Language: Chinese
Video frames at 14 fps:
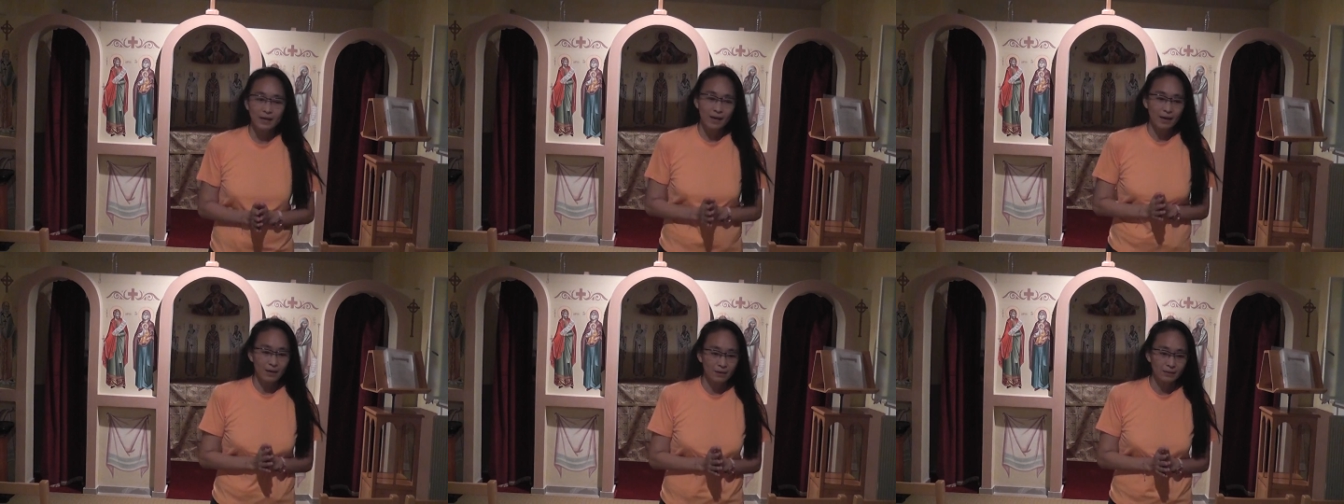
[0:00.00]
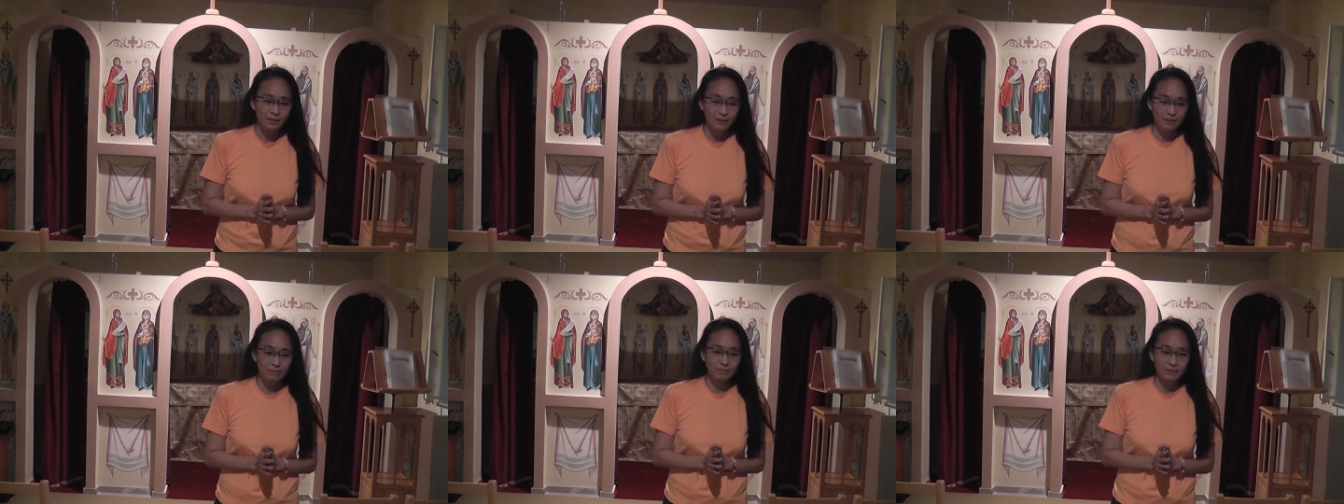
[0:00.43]
大家好，跟
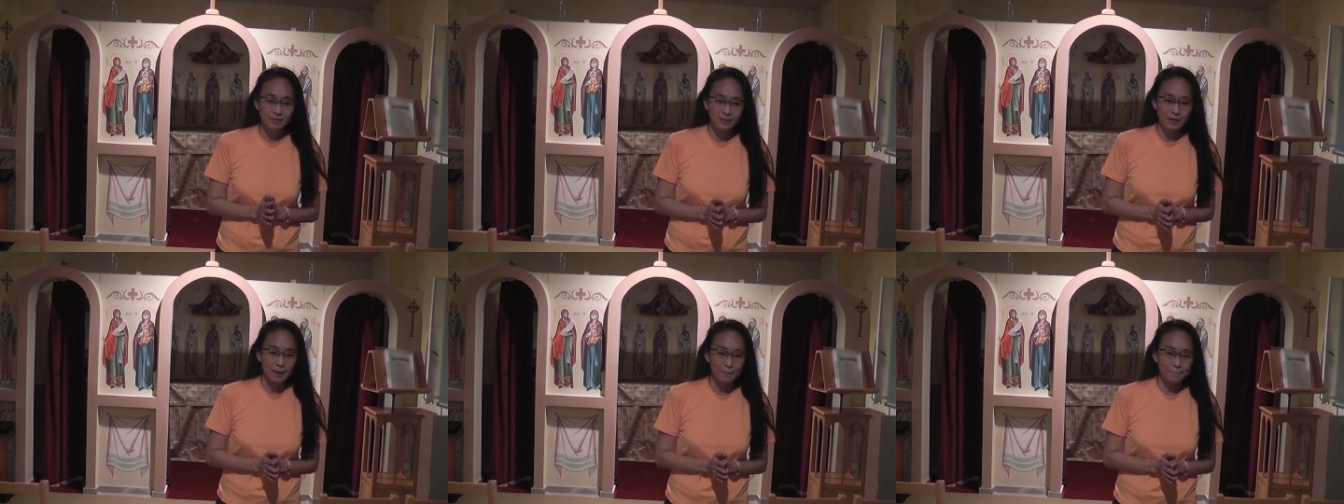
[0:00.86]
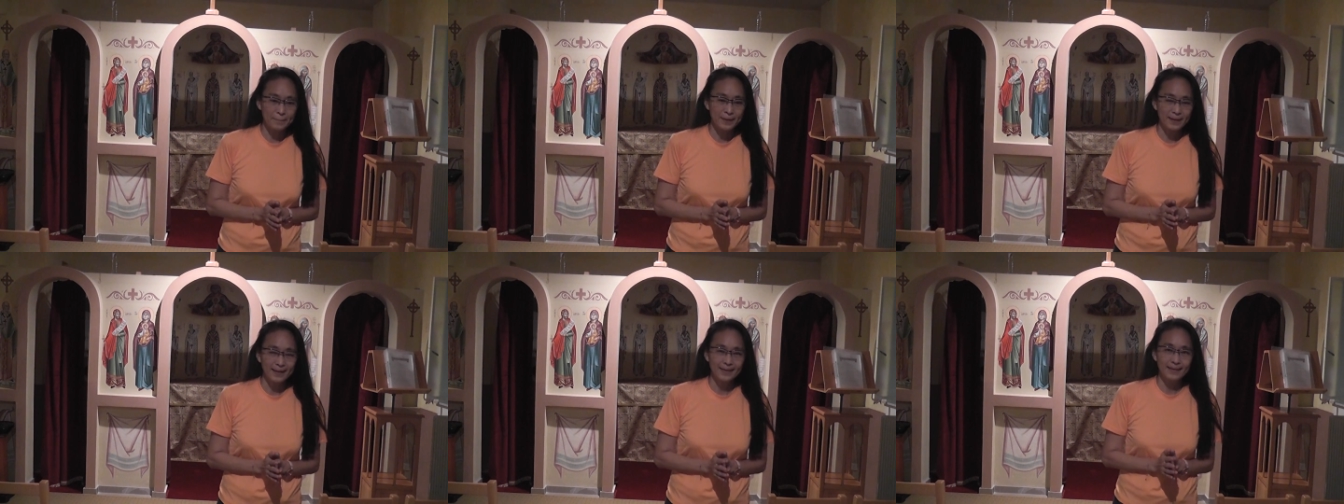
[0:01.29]
你分享
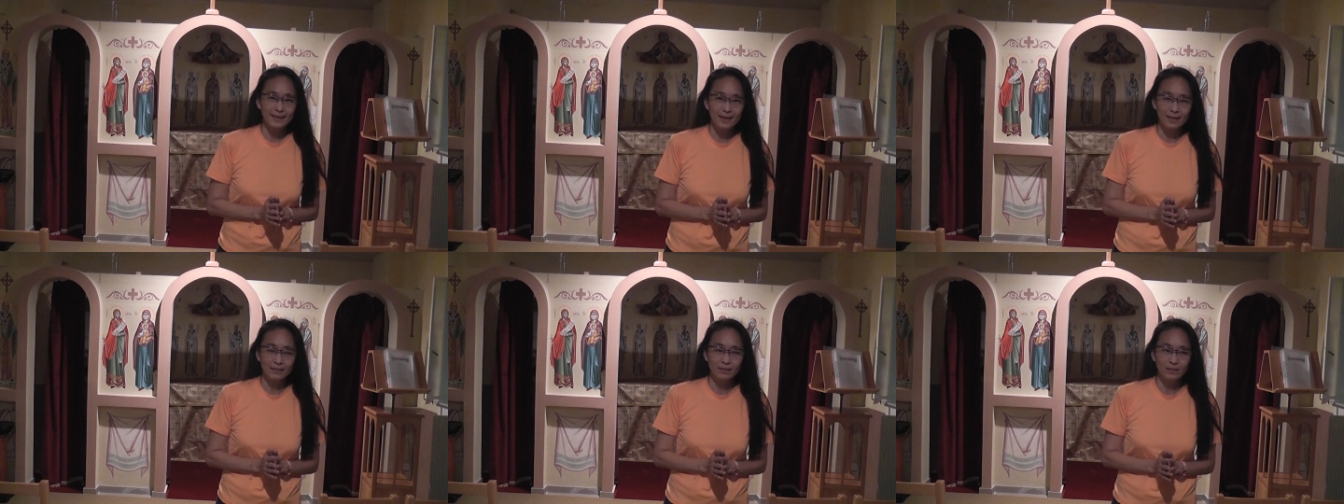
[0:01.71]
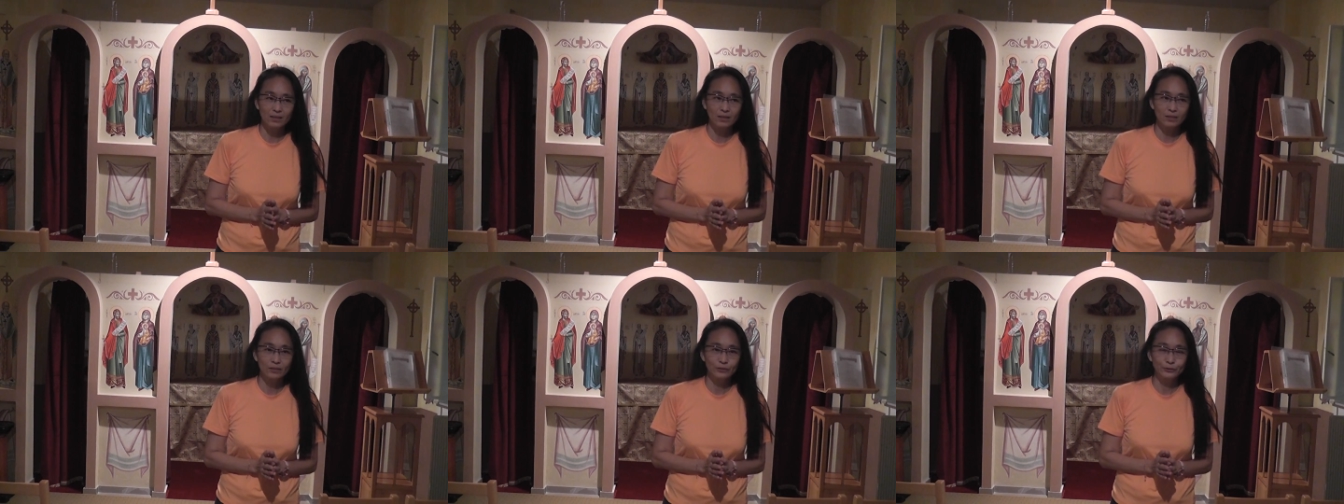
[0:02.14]
贝拉伊亚
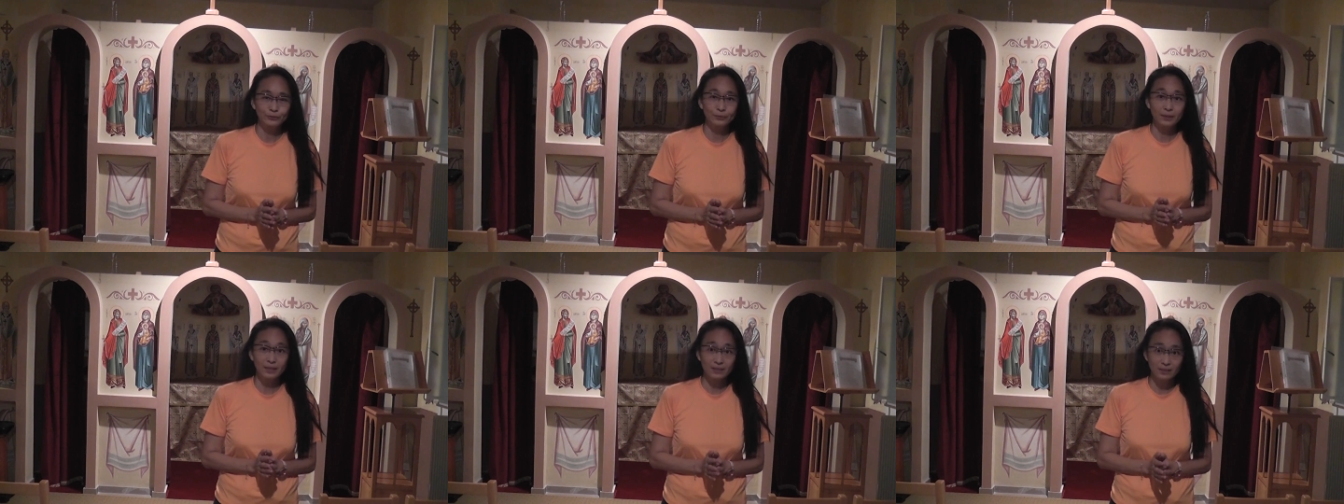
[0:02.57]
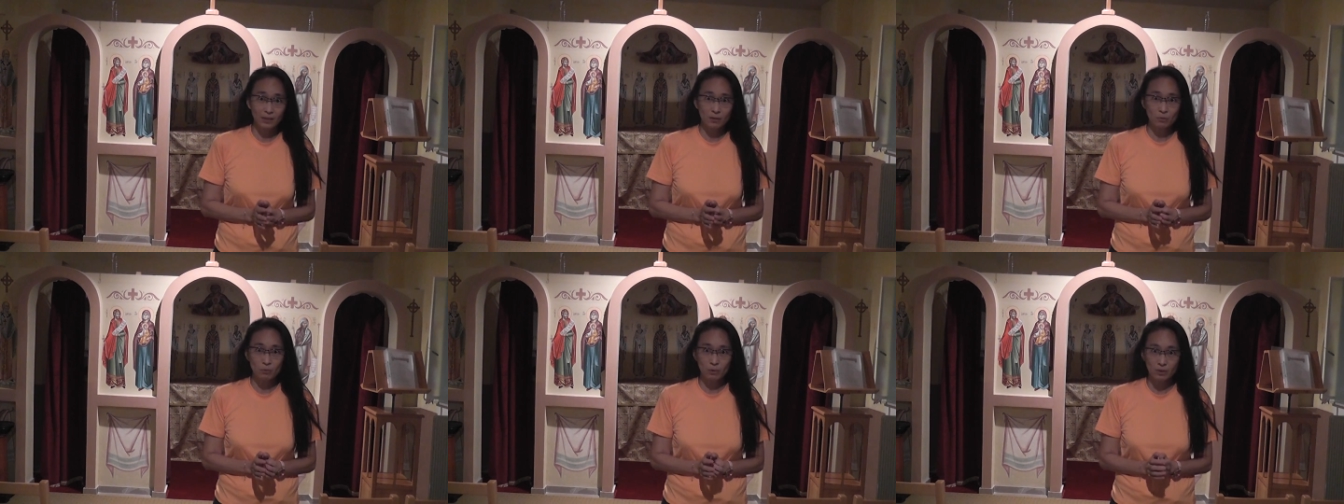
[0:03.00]
的属灵
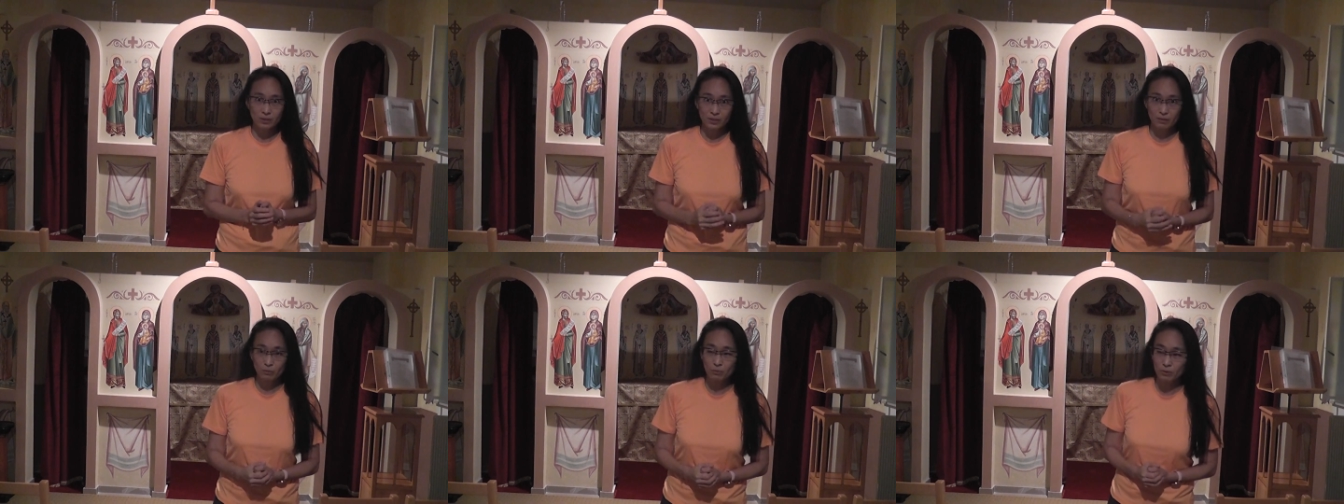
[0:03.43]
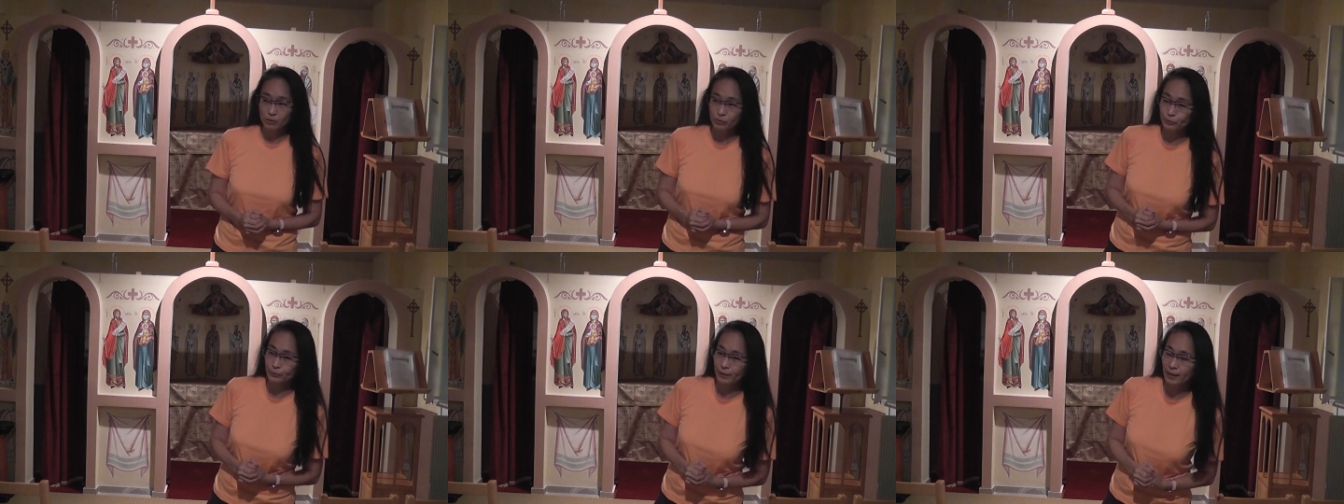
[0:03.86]
生活，生活
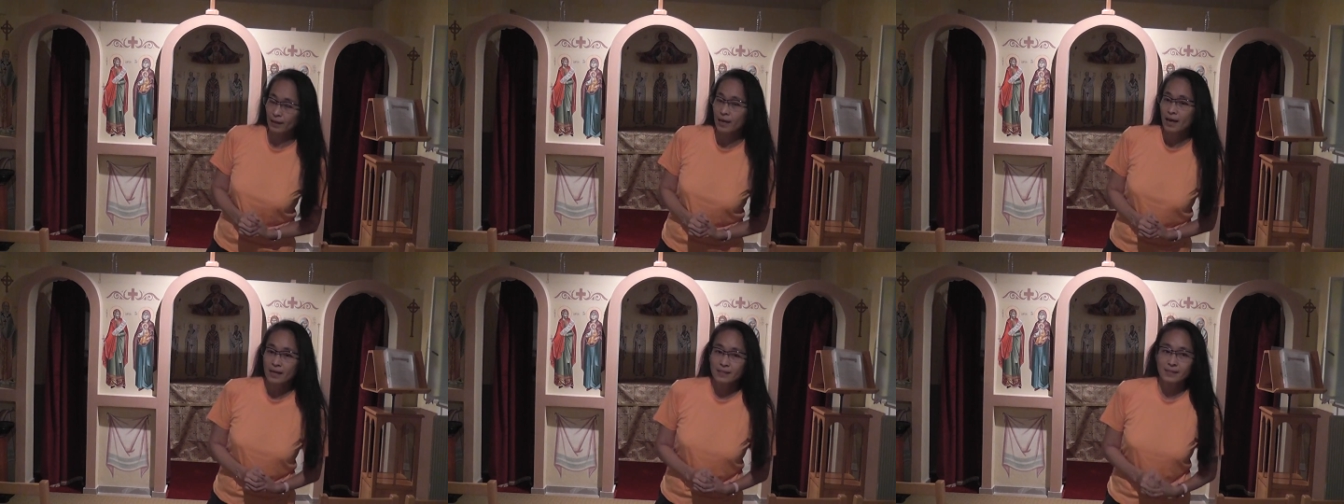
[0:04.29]
属灵。